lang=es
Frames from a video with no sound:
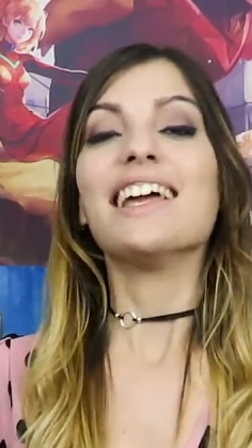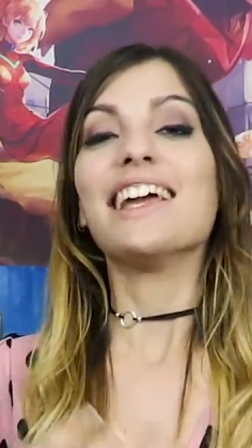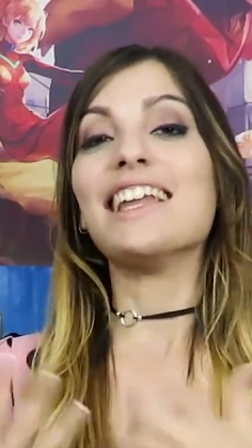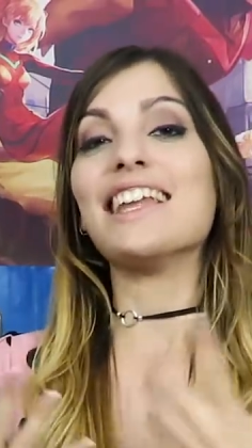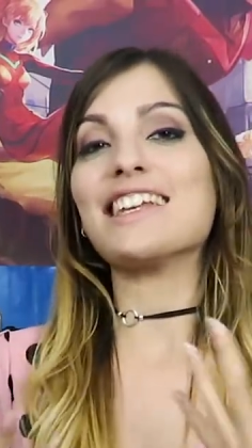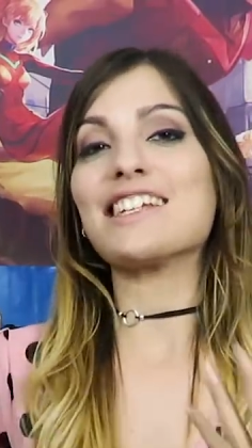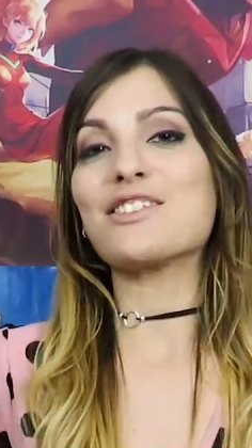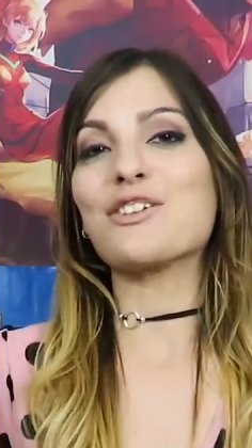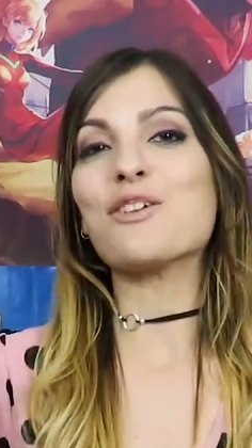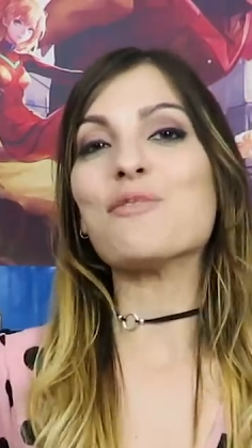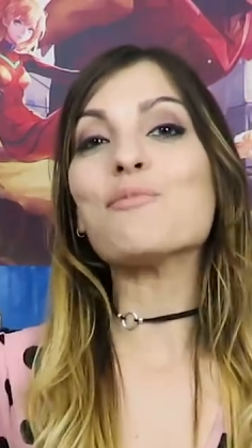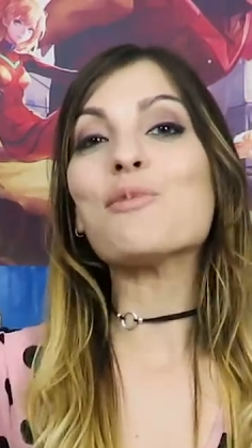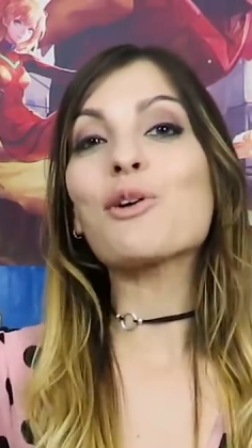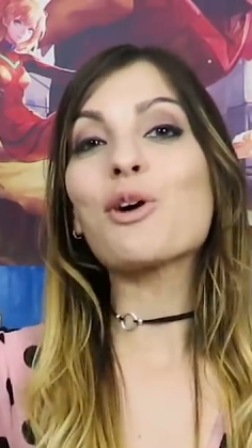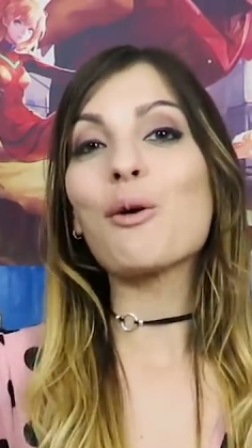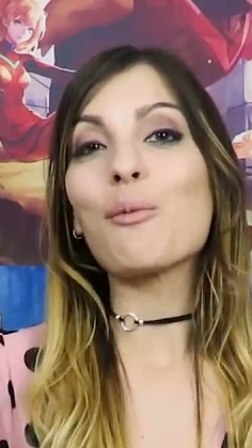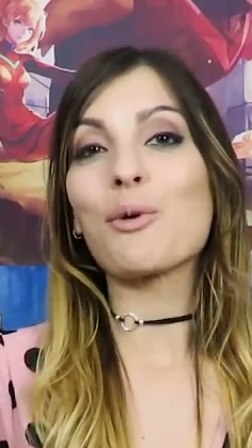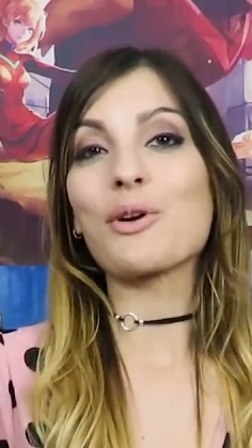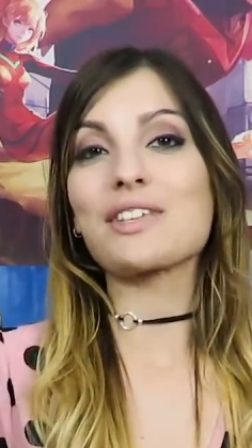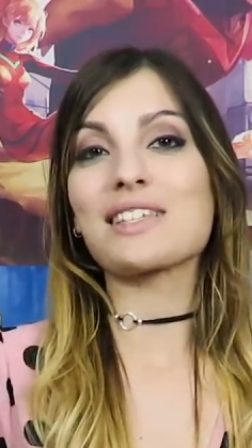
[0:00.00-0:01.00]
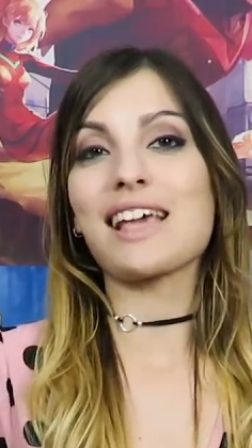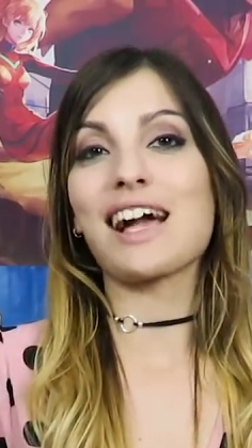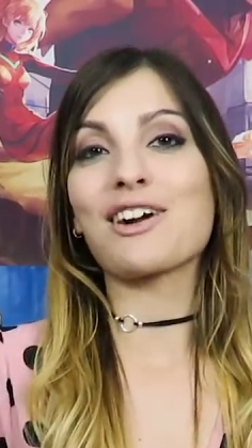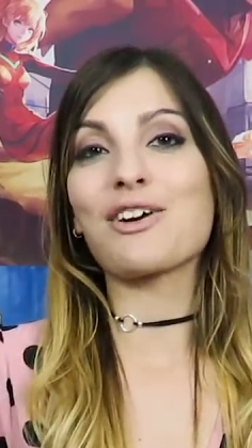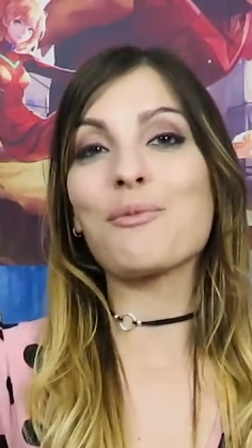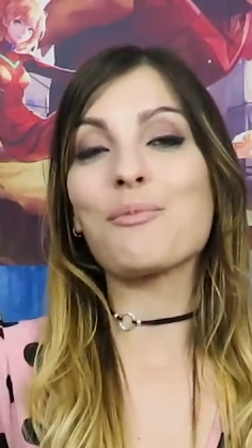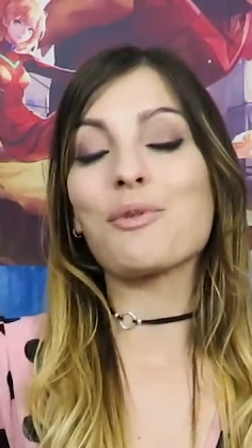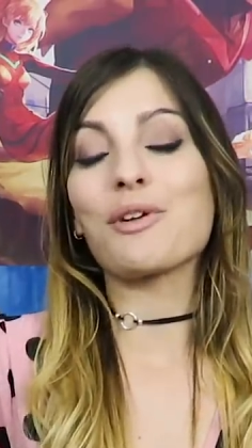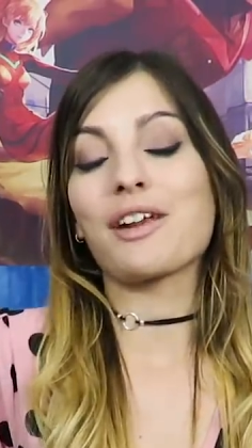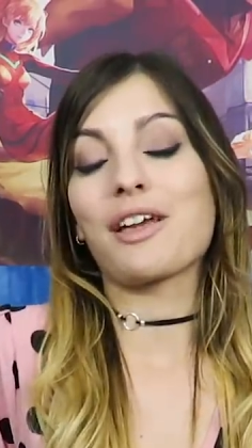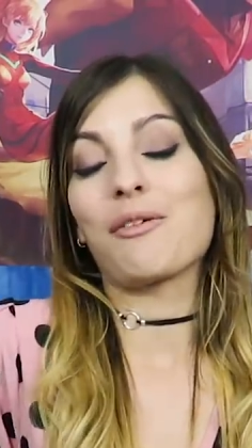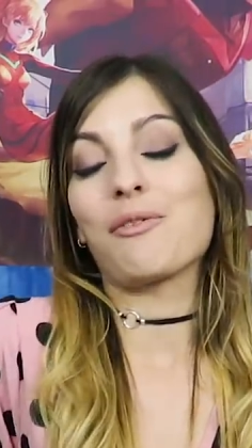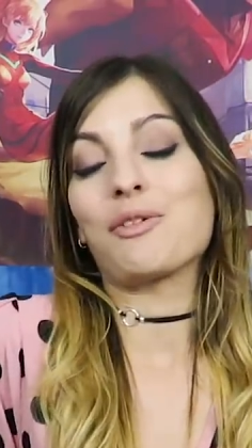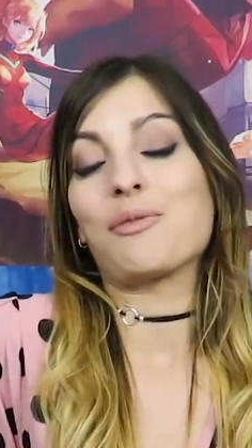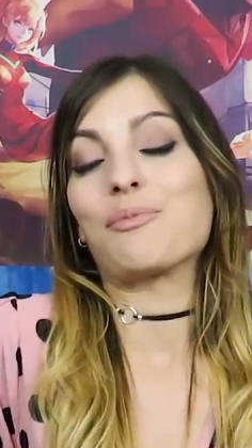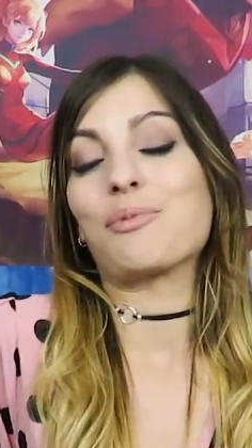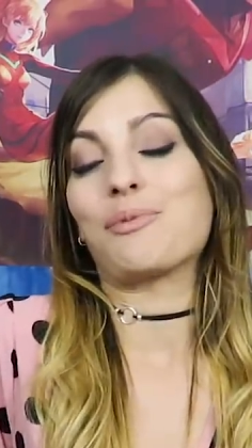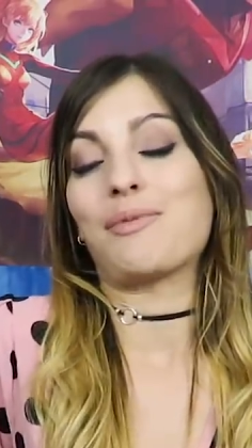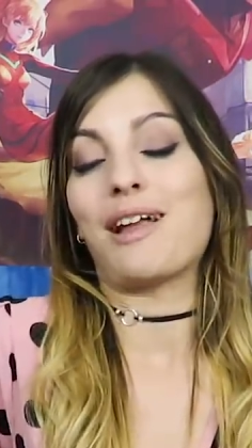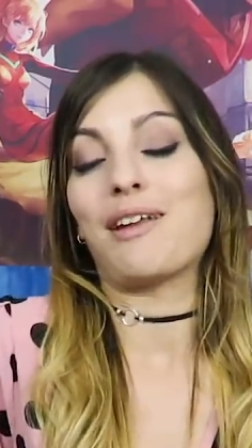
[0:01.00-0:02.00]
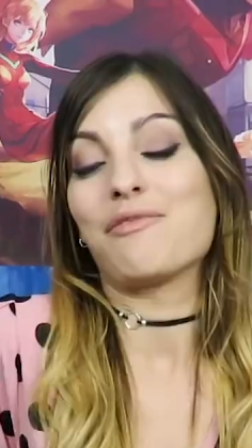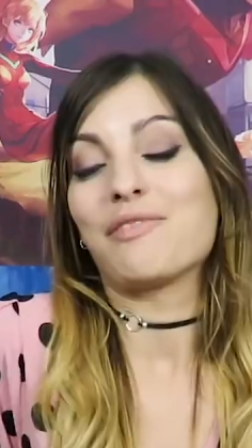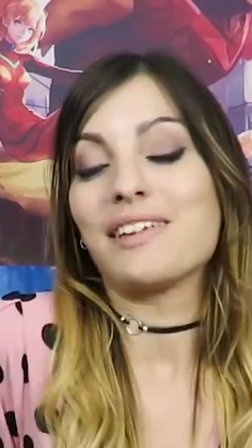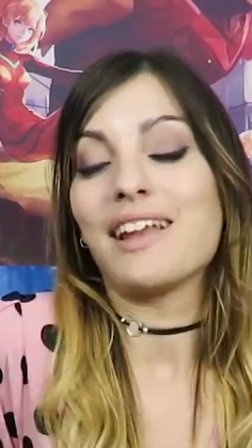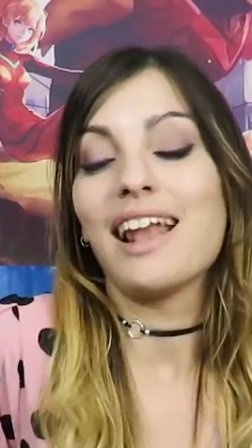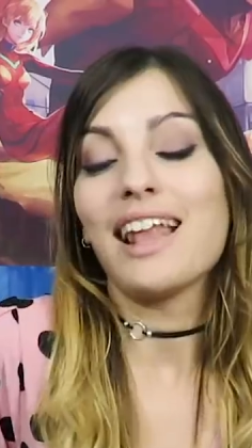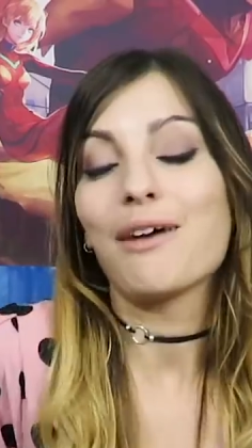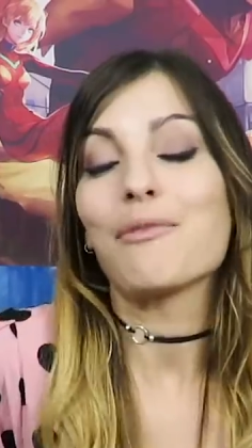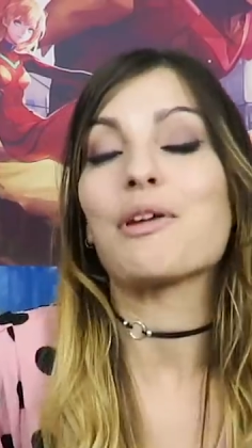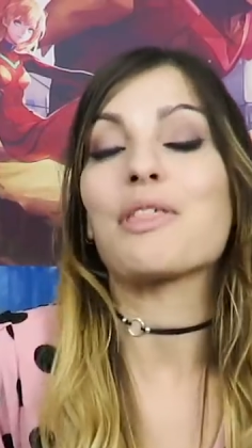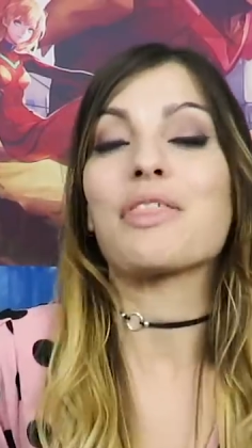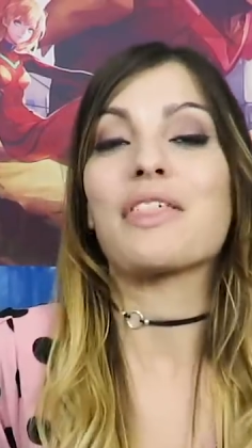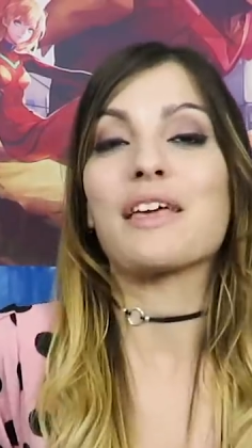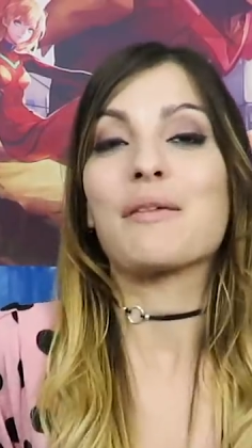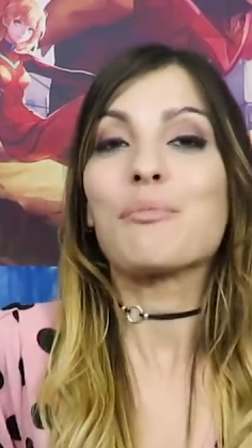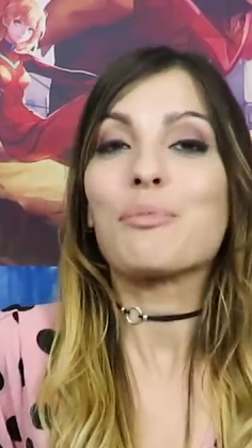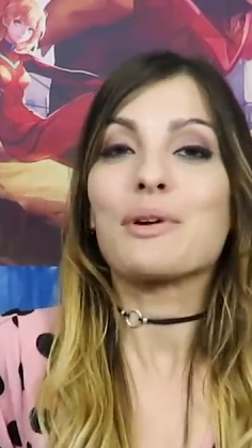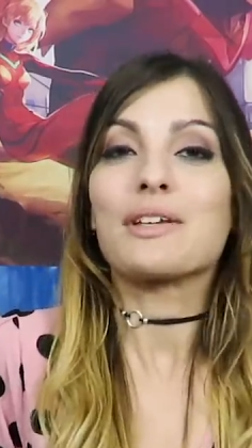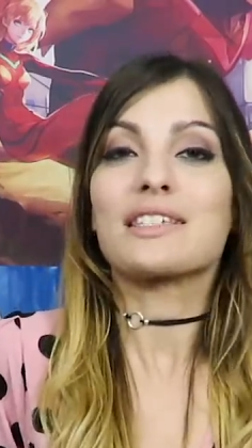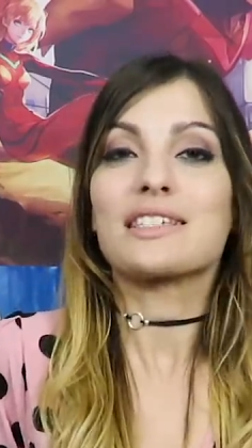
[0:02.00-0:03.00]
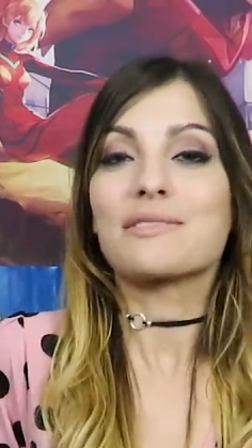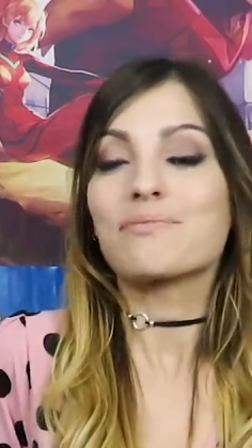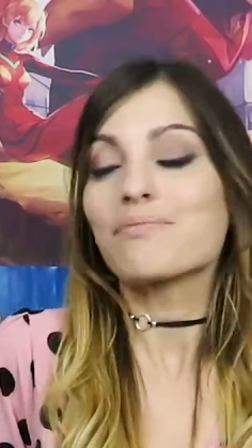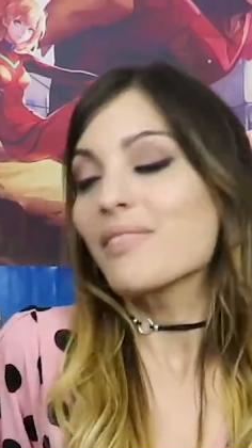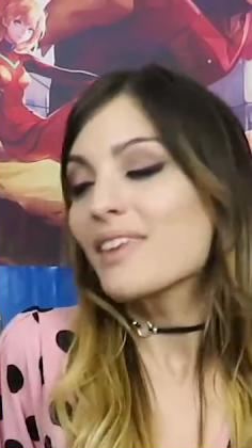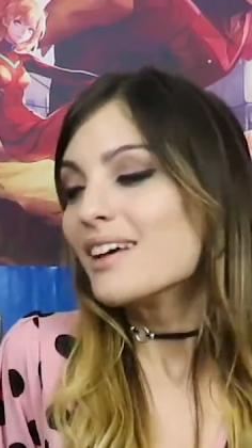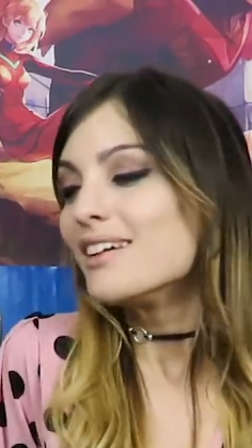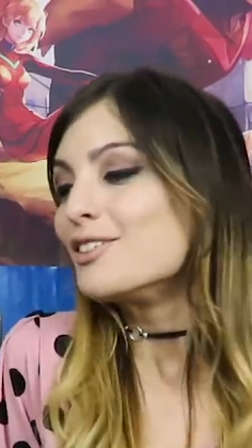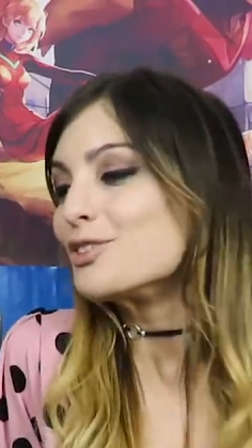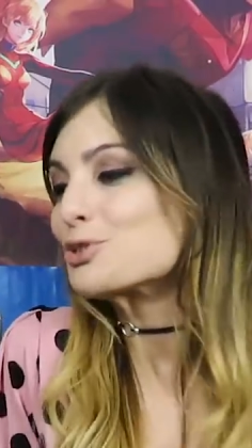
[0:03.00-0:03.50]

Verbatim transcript: y les doy un poco por saco porque, bueno, pues, al final a veces pues